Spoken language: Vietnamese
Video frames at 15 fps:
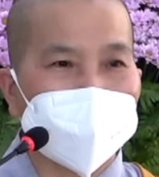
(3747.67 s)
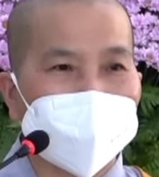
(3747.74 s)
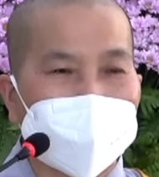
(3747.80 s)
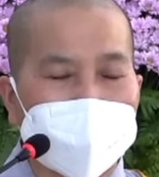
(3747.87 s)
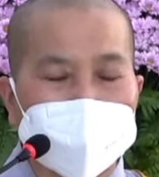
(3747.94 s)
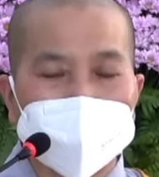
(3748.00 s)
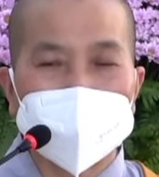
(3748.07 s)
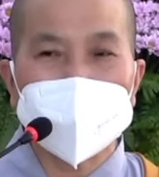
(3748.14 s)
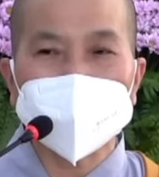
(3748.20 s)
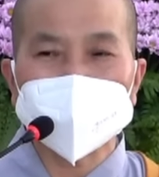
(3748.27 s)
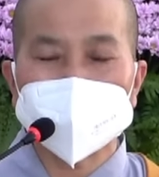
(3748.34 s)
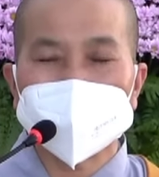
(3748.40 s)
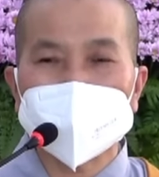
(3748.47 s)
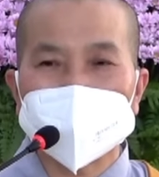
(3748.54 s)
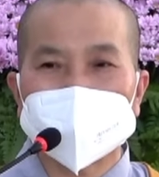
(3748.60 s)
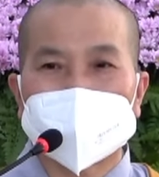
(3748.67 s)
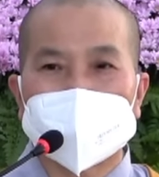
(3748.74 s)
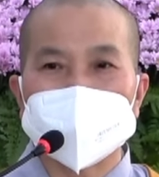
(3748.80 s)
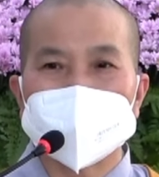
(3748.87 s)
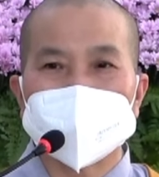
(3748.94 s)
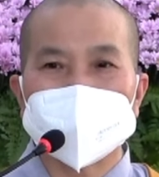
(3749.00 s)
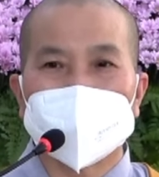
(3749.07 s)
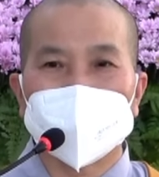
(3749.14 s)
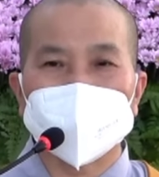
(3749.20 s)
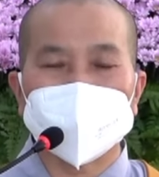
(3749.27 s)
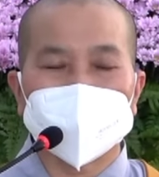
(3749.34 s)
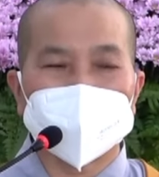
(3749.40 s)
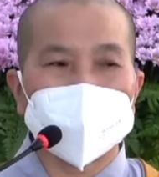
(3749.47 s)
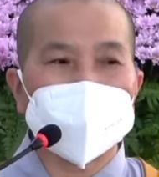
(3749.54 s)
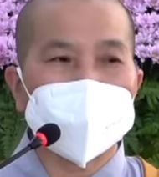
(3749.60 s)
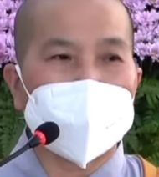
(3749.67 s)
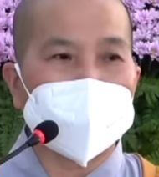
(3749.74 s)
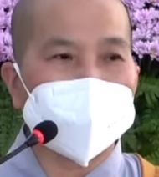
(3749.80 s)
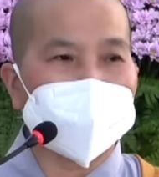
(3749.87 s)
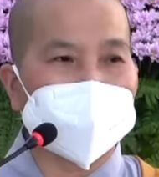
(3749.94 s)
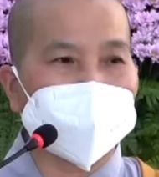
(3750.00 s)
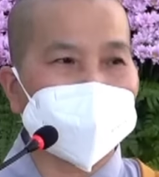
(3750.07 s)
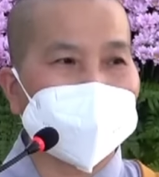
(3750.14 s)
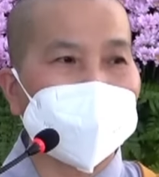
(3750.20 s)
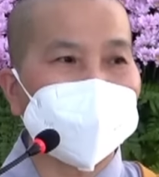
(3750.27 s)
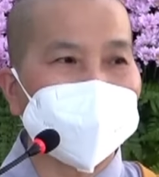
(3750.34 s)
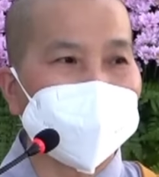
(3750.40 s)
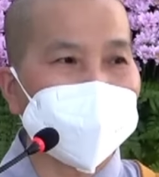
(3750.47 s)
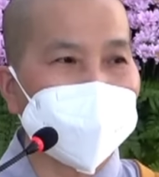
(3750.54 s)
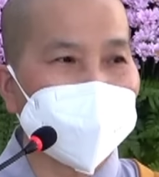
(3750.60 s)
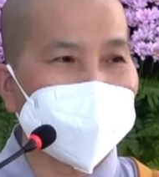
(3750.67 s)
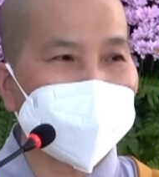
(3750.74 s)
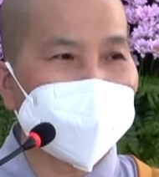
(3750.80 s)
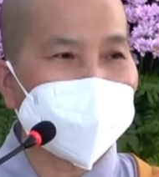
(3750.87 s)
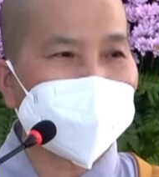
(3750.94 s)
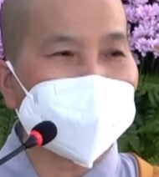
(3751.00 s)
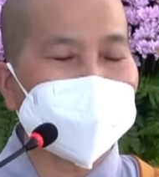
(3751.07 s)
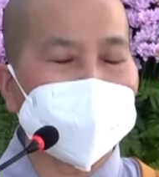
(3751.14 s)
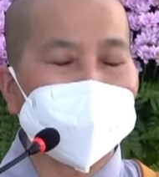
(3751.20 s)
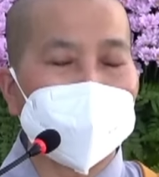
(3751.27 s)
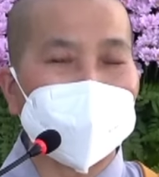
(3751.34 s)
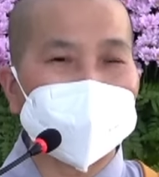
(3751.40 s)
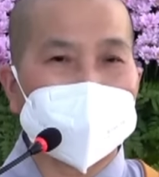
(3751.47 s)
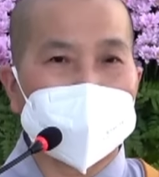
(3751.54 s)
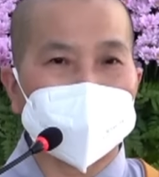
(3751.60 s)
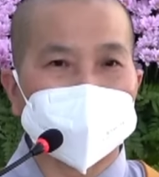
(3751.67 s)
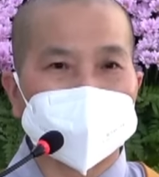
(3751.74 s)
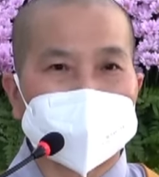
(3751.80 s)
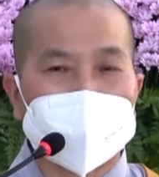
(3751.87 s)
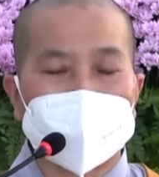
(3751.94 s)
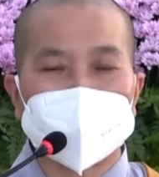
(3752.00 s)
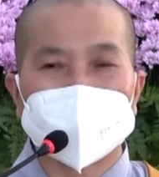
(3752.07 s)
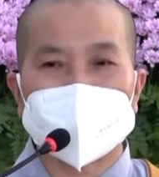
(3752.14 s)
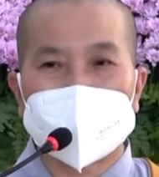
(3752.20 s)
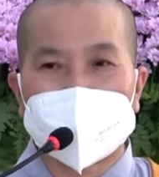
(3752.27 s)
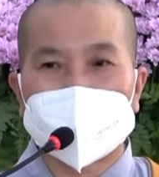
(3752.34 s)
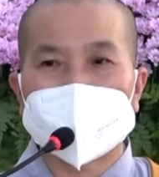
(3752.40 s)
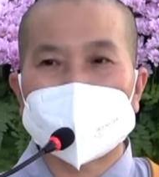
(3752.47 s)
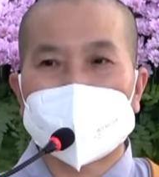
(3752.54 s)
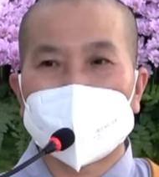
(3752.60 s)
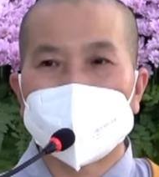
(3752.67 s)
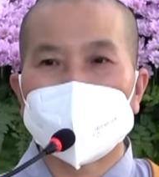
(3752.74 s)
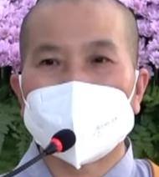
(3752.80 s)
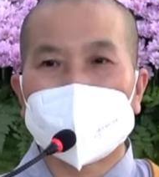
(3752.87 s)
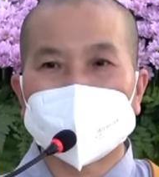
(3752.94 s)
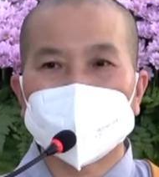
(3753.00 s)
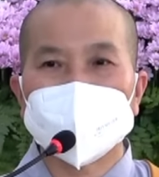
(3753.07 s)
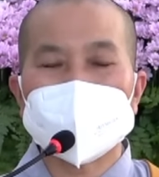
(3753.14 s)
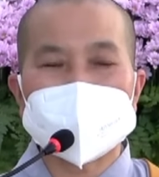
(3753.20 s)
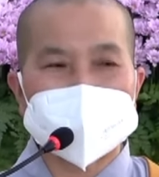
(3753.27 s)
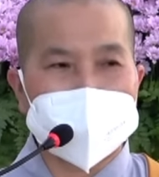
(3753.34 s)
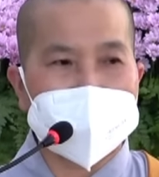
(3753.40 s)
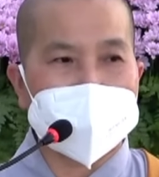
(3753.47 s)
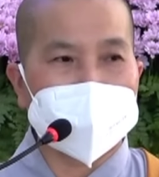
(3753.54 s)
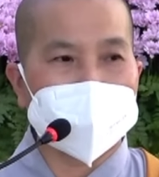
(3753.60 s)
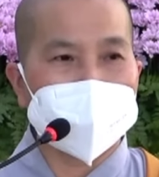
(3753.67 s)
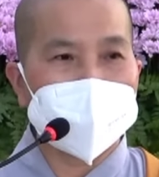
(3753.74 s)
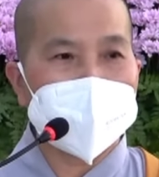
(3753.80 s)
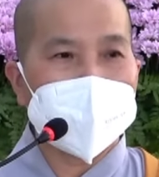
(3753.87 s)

bậc hết tất cả những vọng tưởng phân biệt chấp trước, cho nên nói thầm thầm lặng lặng bậc duyên ngàn,